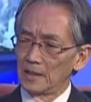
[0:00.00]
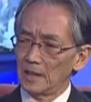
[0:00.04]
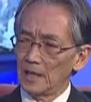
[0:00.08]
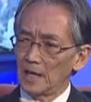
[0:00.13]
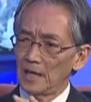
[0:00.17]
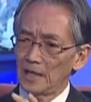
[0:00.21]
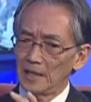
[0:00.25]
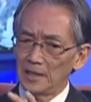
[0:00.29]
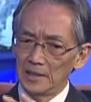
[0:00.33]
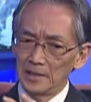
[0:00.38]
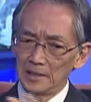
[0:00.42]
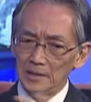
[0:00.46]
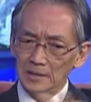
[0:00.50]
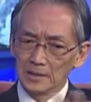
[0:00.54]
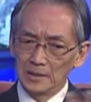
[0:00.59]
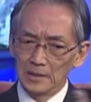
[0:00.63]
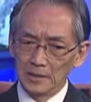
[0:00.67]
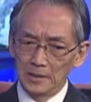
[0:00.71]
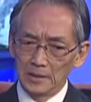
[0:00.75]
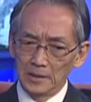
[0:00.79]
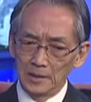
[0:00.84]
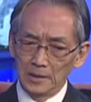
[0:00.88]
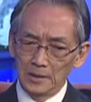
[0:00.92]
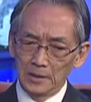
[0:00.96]
cái
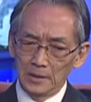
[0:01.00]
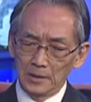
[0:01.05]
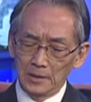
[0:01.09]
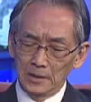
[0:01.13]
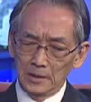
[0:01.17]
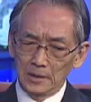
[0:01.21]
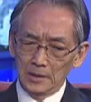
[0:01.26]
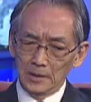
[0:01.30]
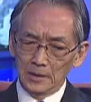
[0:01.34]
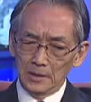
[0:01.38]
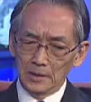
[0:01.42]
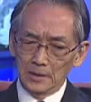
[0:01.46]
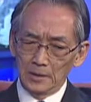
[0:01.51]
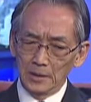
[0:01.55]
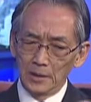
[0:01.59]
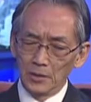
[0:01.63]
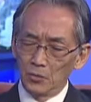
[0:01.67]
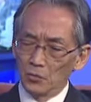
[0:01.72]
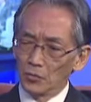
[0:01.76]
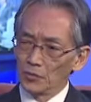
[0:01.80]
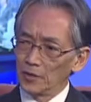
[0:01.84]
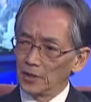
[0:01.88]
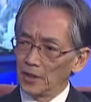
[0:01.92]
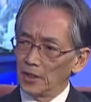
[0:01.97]

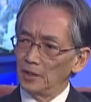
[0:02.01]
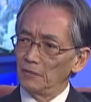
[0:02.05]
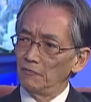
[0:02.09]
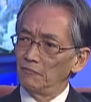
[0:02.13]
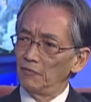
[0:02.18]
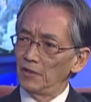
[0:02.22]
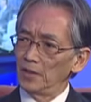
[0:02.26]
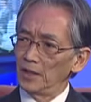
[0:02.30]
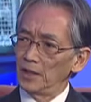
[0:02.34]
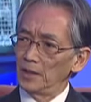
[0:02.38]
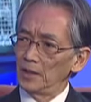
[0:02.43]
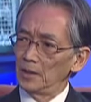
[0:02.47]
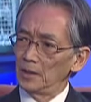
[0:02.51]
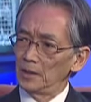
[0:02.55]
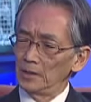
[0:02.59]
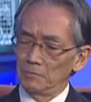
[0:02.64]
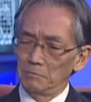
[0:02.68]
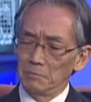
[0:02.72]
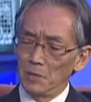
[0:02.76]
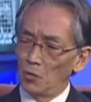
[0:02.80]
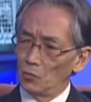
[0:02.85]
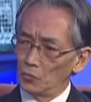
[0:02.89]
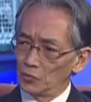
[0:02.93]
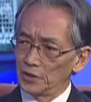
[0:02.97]
điều kiện về
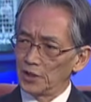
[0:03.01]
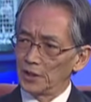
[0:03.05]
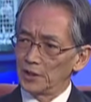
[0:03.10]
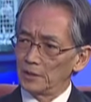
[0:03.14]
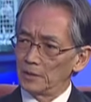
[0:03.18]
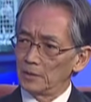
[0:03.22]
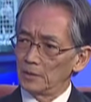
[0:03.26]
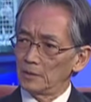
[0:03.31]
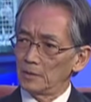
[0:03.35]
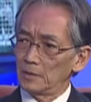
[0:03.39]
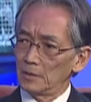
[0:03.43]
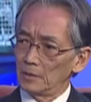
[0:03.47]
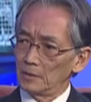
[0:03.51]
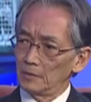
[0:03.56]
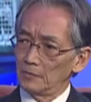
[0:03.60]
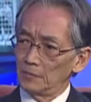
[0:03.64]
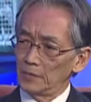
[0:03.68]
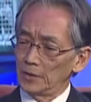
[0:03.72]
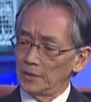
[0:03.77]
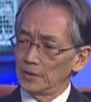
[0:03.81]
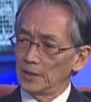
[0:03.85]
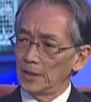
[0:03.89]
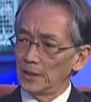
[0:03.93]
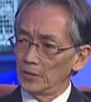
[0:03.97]
mậu dịch đó, đó
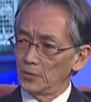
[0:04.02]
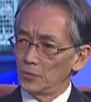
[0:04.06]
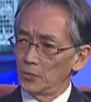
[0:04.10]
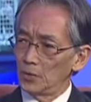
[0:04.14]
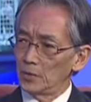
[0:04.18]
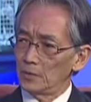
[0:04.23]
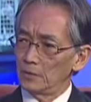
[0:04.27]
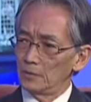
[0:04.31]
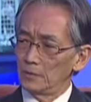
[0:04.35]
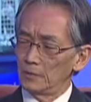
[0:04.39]
phải giải quyết